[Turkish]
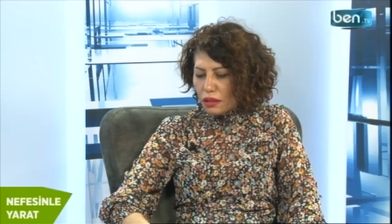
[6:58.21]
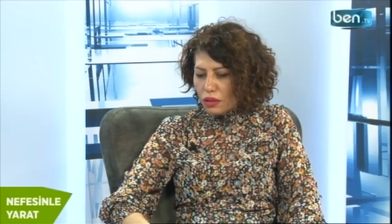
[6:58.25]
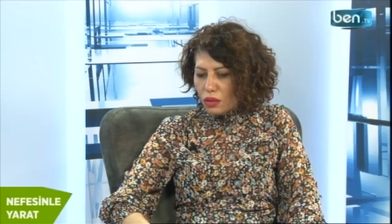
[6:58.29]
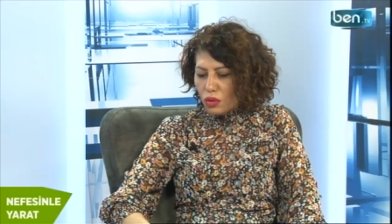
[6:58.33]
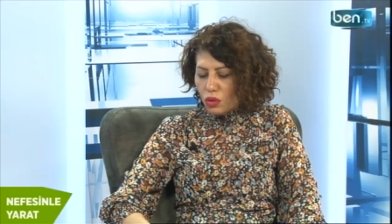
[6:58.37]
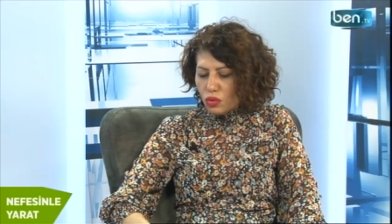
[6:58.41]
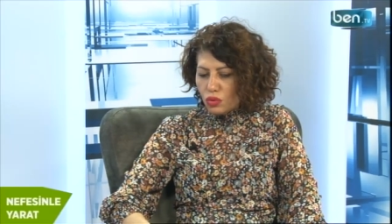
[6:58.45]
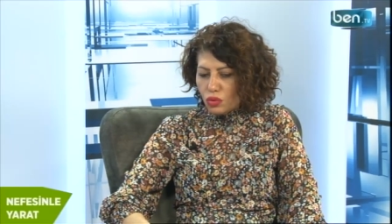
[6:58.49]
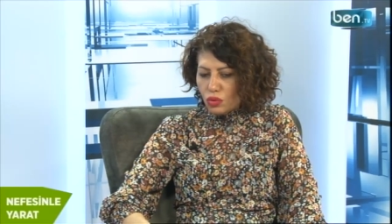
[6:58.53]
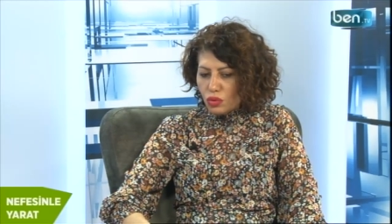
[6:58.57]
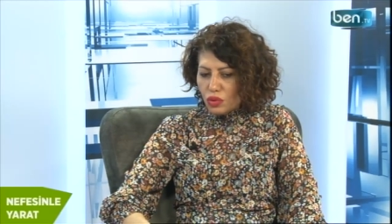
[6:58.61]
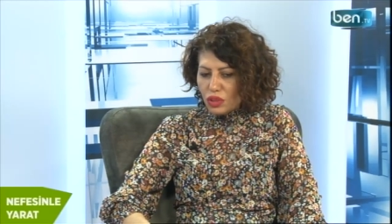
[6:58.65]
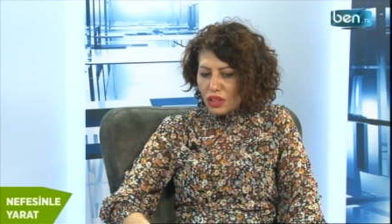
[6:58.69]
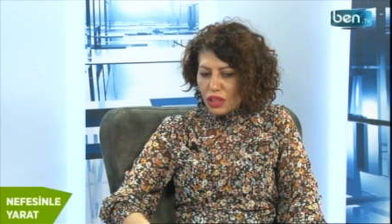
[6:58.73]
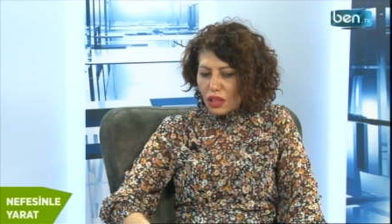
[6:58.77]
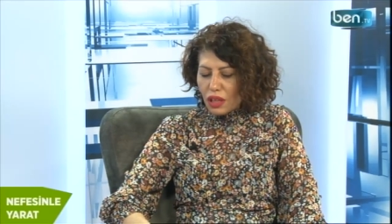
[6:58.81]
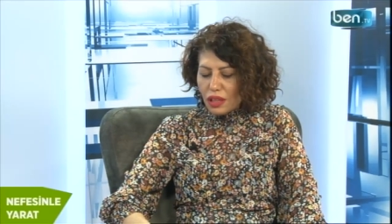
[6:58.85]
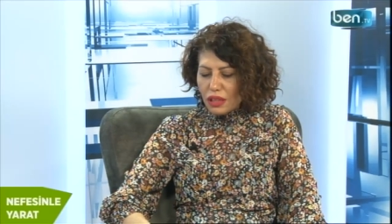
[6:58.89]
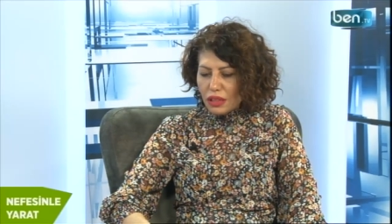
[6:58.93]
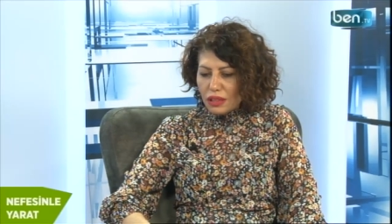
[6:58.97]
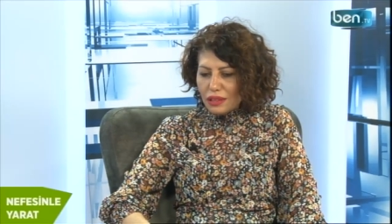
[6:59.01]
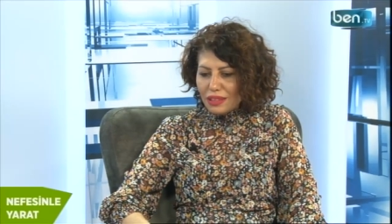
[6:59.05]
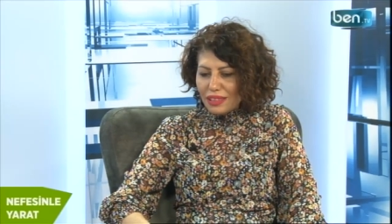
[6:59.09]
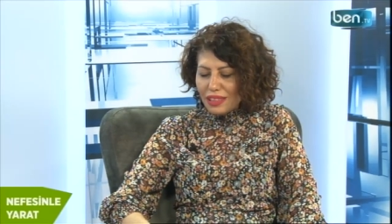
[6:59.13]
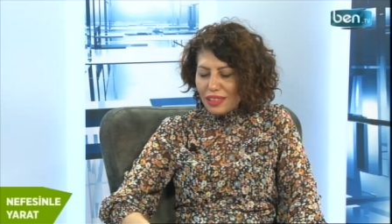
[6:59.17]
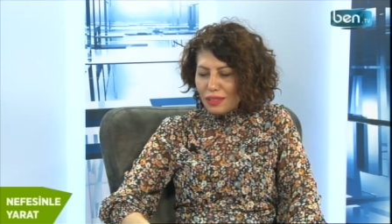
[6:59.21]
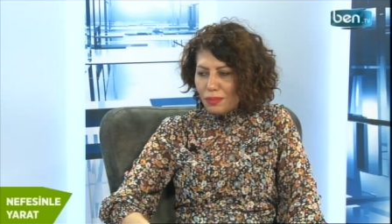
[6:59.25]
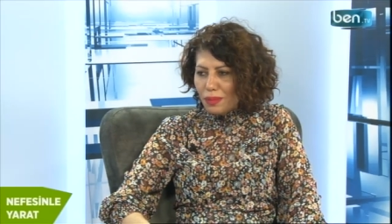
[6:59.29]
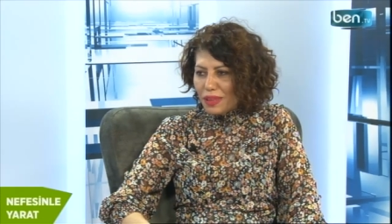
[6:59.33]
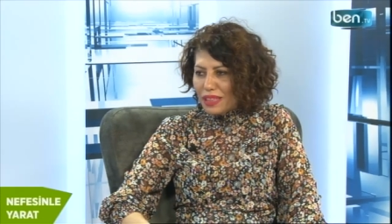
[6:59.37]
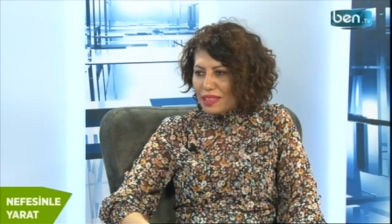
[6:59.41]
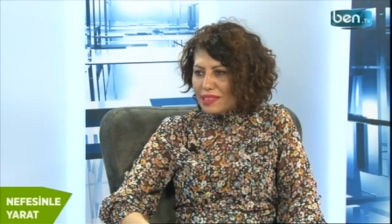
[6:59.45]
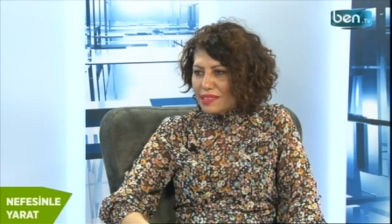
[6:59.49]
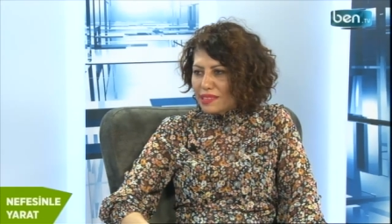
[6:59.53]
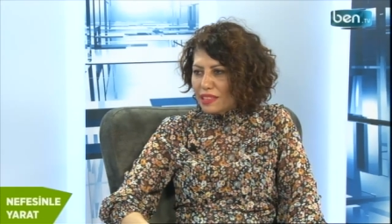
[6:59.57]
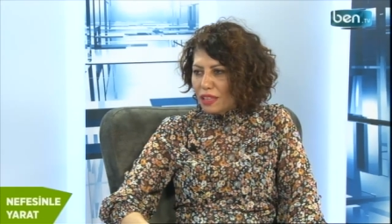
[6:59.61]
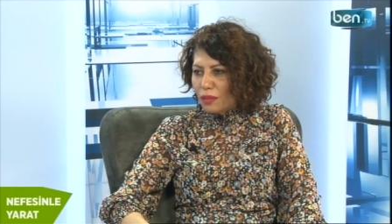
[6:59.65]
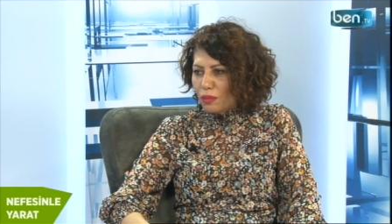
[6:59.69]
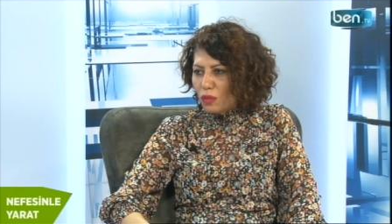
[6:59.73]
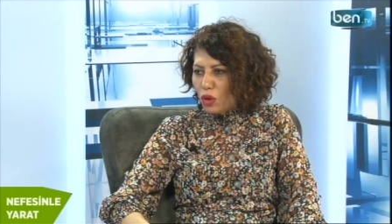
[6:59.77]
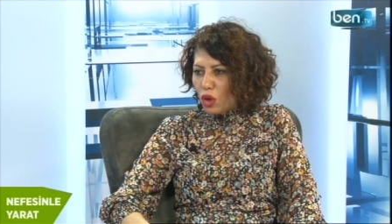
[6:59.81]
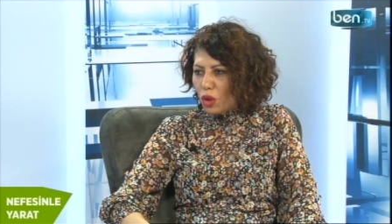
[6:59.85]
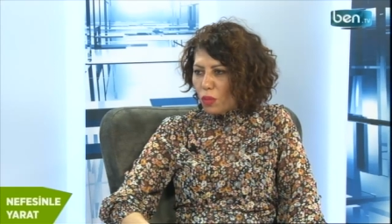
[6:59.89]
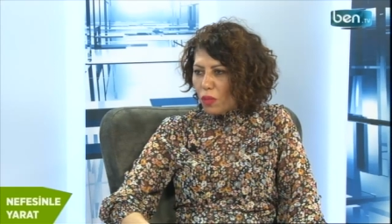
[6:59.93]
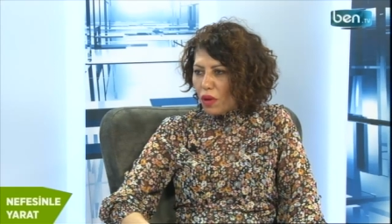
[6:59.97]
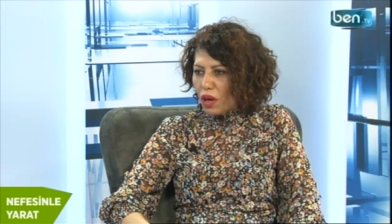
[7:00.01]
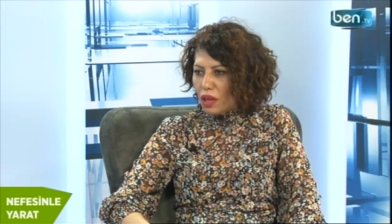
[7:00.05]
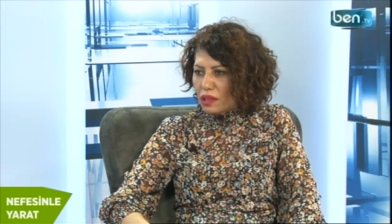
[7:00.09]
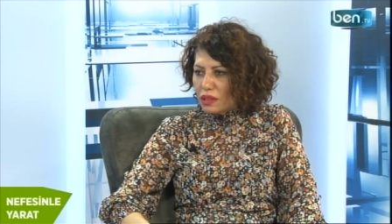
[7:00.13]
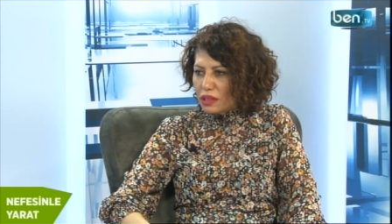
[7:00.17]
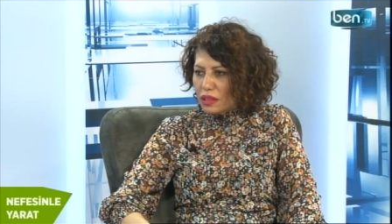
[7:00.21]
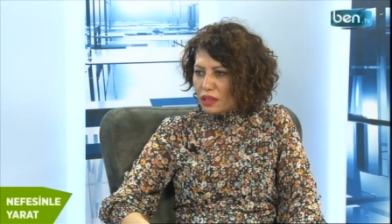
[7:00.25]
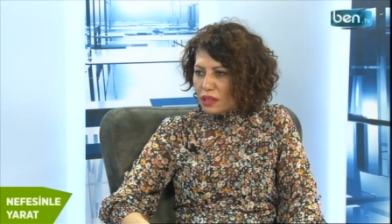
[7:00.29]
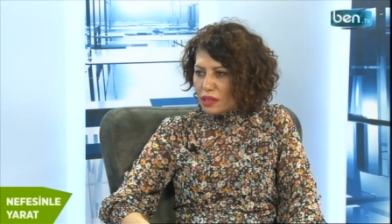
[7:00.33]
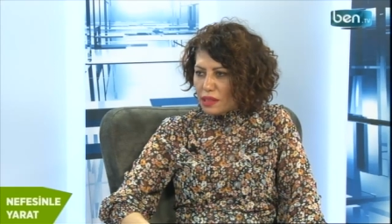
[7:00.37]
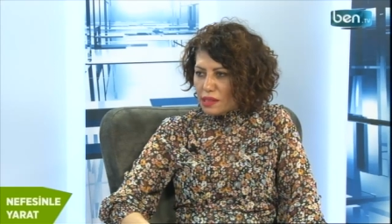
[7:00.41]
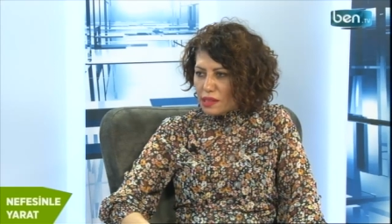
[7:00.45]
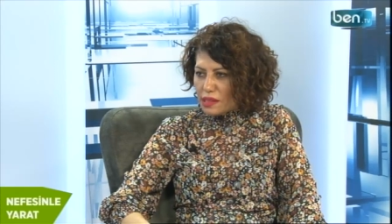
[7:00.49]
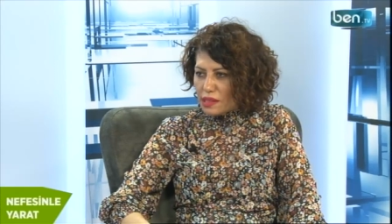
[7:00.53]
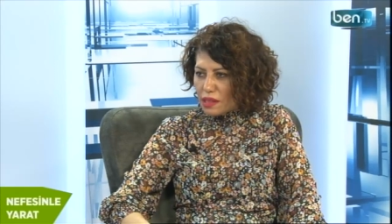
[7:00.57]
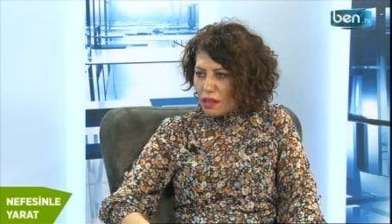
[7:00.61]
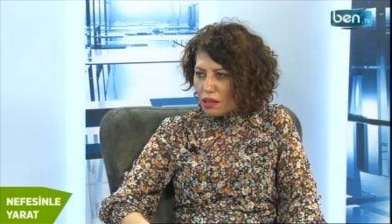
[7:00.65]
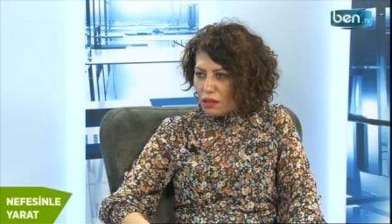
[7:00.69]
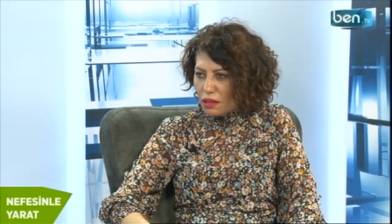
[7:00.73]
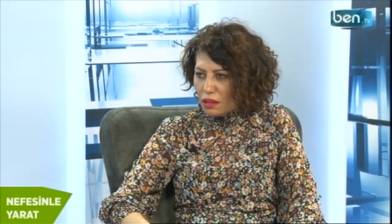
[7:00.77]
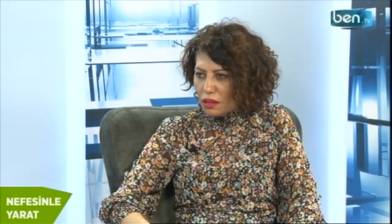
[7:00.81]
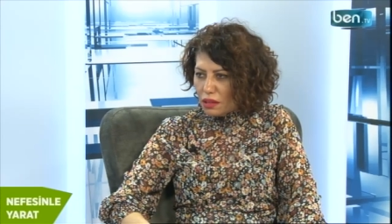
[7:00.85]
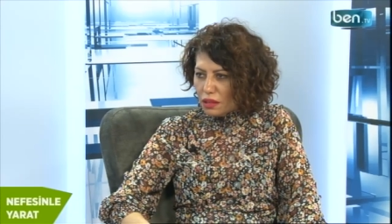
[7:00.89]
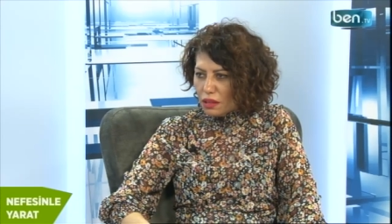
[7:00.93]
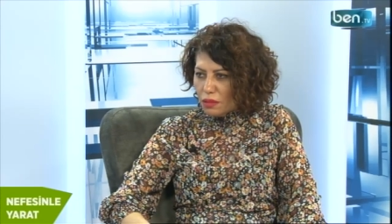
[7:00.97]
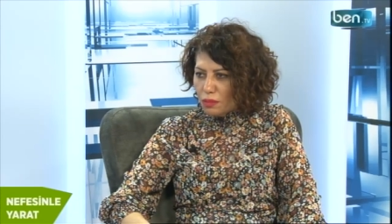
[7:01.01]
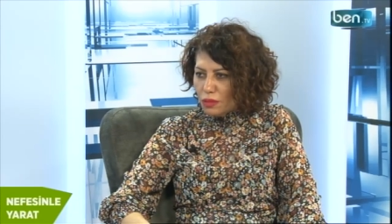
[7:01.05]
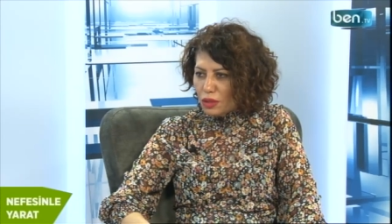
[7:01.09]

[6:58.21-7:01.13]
kötü diye ayırt etmek istemiyorum artık insanları.